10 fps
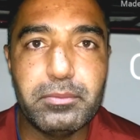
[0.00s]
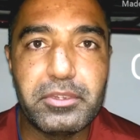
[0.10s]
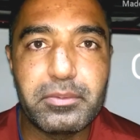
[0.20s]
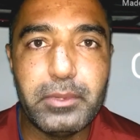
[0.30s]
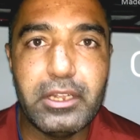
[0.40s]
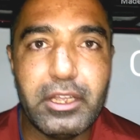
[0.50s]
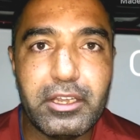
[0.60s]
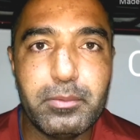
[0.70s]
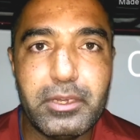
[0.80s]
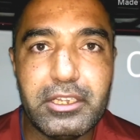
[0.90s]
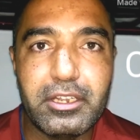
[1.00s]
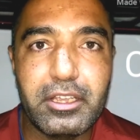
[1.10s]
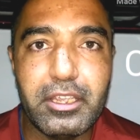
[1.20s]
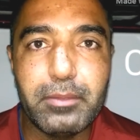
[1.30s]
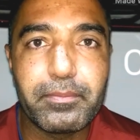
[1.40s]

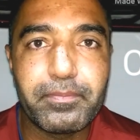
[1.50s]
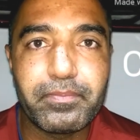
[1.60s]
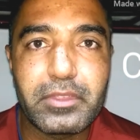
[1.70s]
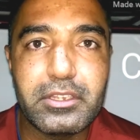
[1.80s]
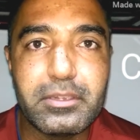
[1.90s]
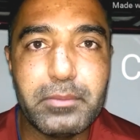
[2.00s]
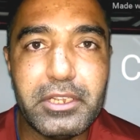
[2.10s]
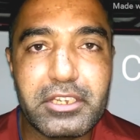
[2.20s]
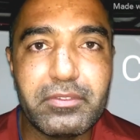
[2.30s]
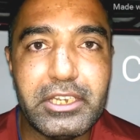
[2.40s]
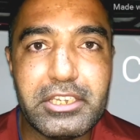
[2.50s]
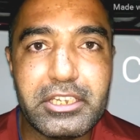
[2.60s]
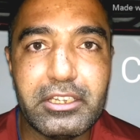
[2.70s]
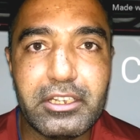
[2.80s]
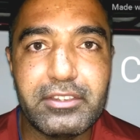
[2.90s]
बिस्मिल्लाहिर्रहमानिर्रहीम जमील चकवाली
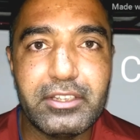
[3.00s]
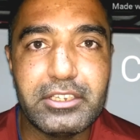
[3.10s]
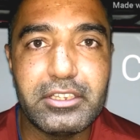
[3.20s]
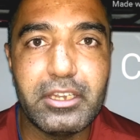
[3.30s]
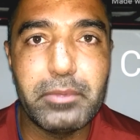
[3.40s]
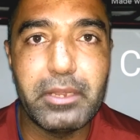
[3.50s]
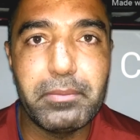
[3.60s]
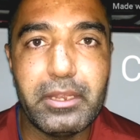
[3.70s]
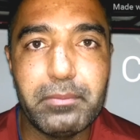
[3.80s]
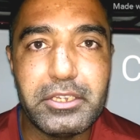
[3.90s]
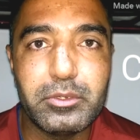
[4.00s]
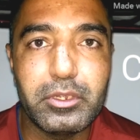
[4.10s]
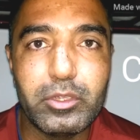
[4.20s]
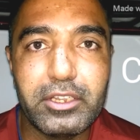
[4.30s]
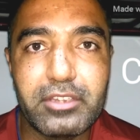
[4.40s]
चैनल के साथ जितने मेरे बहन भाई
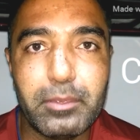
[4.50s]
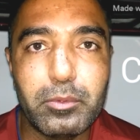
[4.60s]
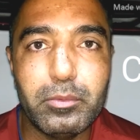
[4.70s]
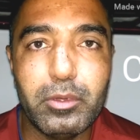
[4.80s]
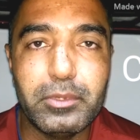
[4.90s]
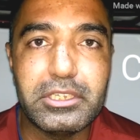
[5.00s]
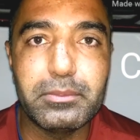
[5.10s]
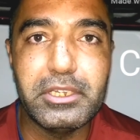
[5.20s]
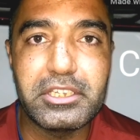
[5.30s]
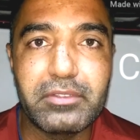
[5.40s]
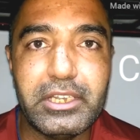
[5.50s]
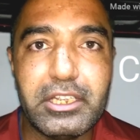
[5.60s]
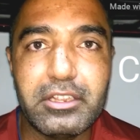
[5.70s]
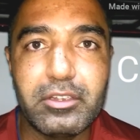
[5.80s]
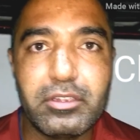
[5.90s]
जुड़े हुए हैं सबको मोहम्मद जमील
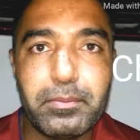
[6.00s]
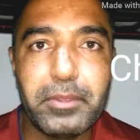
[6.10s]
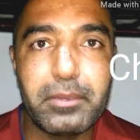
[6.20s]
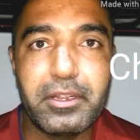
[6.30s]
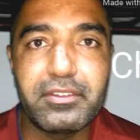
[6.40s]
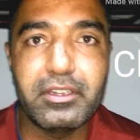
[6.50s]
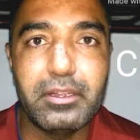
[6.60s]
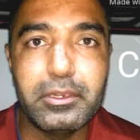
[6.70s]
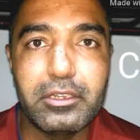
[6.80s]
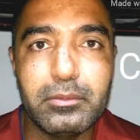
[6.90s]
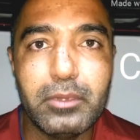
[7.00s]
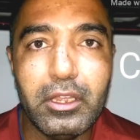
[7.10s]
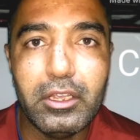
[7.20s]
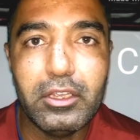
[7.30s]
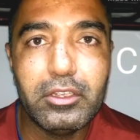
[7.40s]
चकवाली की तरफ से प्यार बड़ा असलम
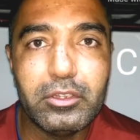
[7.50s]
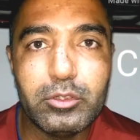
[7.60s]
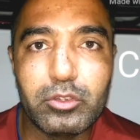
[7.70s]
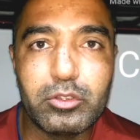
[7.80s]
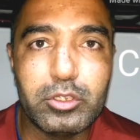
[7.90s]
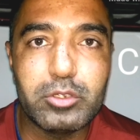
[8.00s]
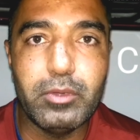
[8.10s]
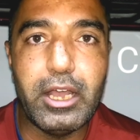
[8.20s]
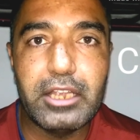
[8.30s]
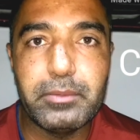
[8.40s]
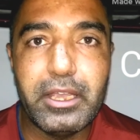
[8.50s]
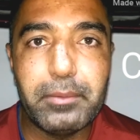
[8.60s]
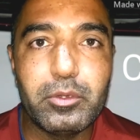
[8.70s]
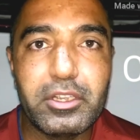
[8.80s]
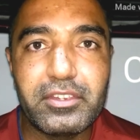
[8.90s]
दोस्तों जो आज मैं
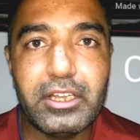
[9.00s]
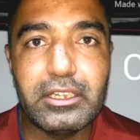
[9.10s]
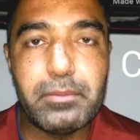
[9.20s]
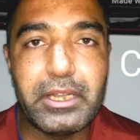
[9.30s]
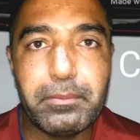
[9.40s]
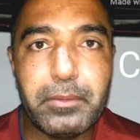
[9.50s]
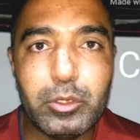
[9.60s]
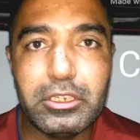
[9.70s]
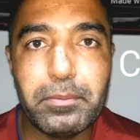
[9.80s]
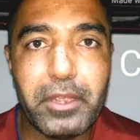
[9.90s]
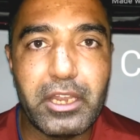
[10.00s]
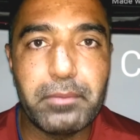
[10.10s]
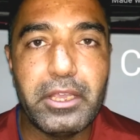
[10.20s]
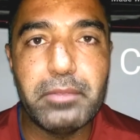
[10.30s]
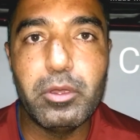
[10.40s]
आप लोगों के साथ हमारे बहुत ही प्यारे
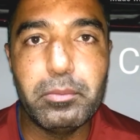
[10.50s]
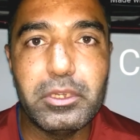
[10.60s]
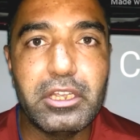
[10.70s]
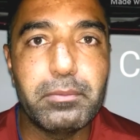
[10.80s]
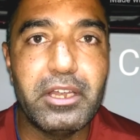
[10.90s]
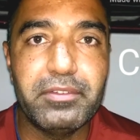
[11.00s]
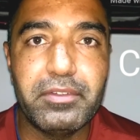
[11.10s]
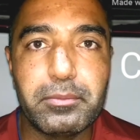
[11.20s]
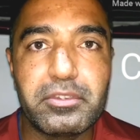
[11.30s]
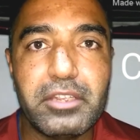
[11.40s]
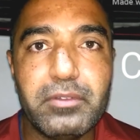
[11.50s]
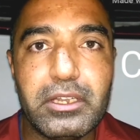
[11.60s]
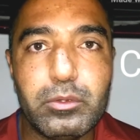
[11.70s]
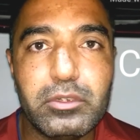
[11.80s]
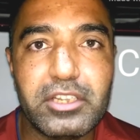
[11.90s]
भाई मोहम्मद इकबाल फराम
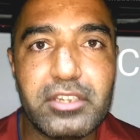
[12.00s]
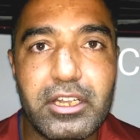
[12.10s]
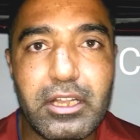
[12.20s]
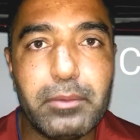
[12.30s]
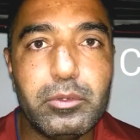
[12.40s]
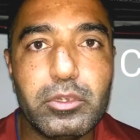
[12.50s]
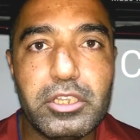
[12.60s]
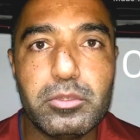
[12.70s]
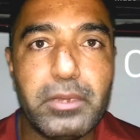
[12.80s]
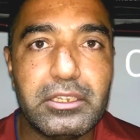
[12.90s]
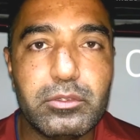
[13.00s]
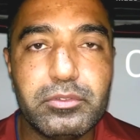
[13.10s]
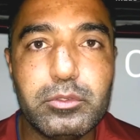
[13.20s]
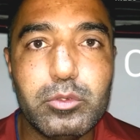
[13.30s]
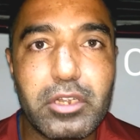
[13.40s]
सईवाल उनके साथ आप लोगों की जो बात
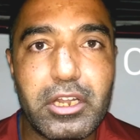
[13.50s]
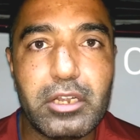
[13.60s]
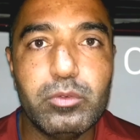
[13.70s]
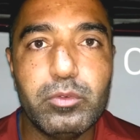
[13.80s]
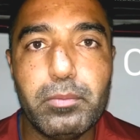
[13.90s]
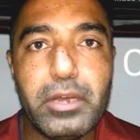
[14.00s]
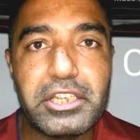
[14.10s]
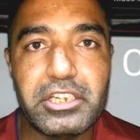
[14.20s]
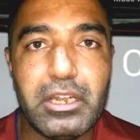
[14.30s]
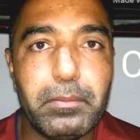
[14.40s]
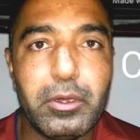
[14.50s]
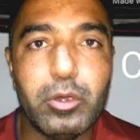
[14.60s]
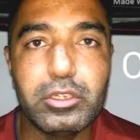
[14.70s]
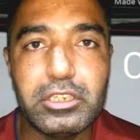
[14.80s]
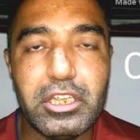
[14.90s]
गुफ्तगु करा रहा हूँ वो माशाल्लाह
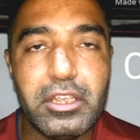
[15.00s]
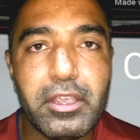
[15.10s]
बहुत ही